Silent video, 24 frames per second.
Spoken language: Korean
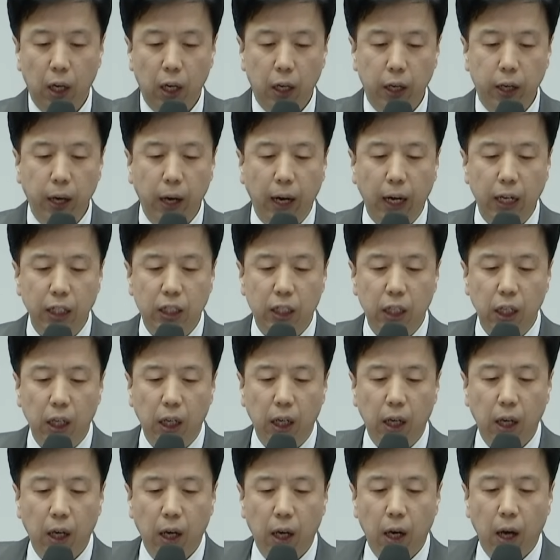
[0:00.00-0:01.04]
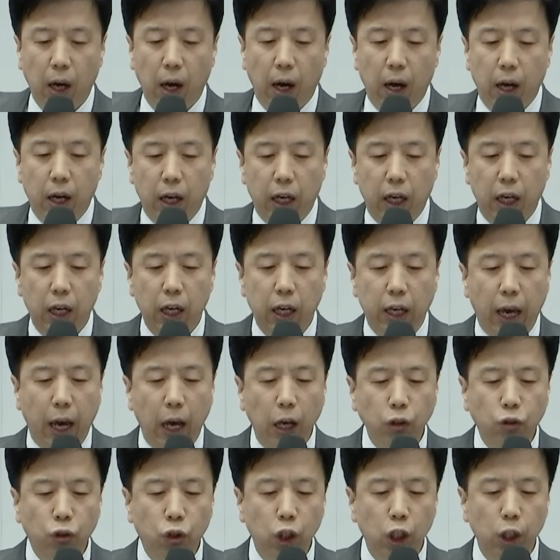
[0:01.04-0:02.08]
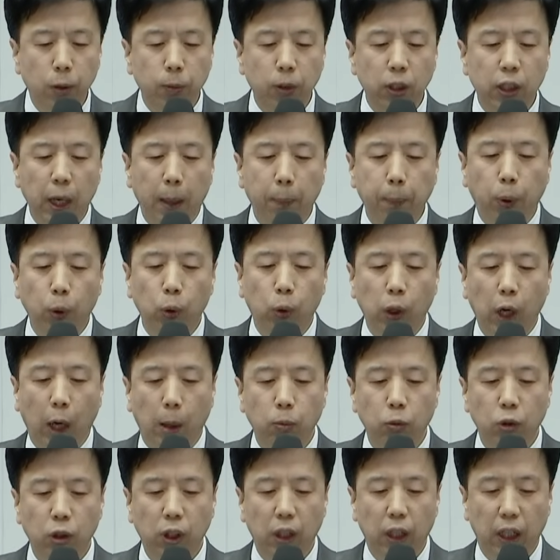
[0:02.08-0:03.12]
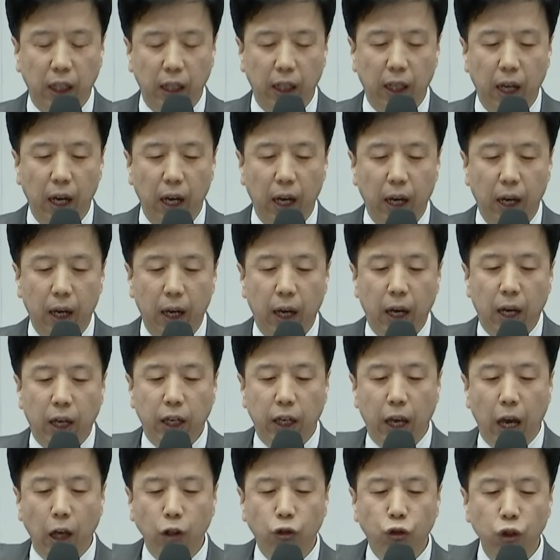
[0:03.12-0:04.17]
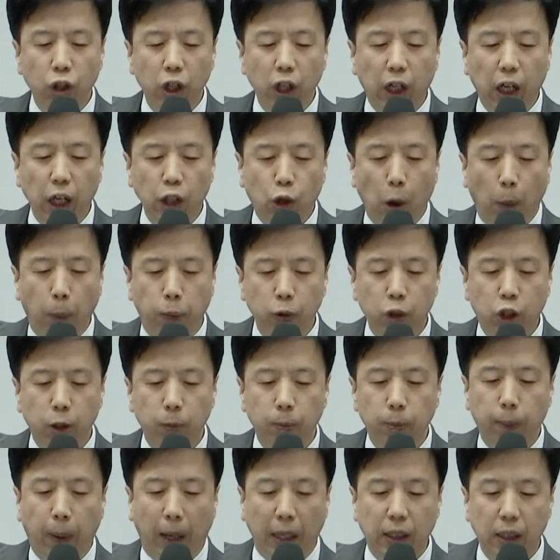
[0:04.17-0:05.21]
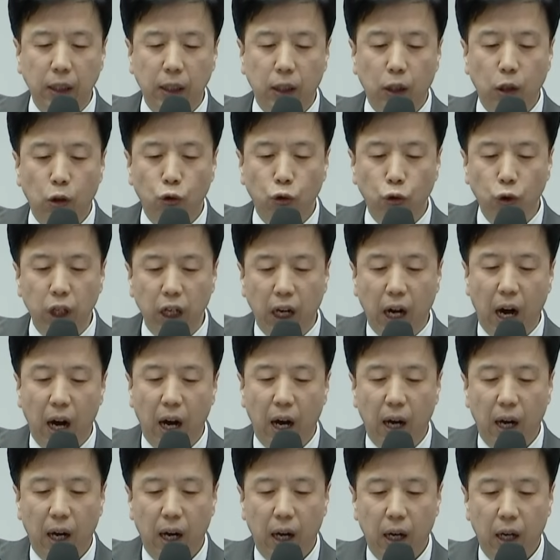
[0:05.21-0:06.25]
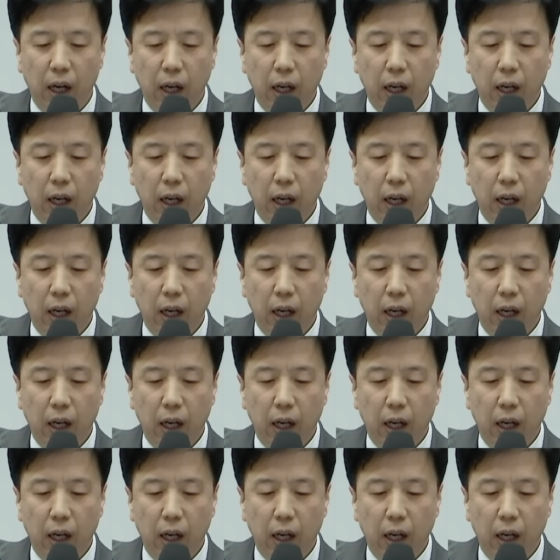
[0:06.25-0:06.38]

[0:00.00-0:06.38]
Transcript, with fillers: 이와 같이 이 예수님은 참포도 나무인데 예수님께 접붙임 받은 우리가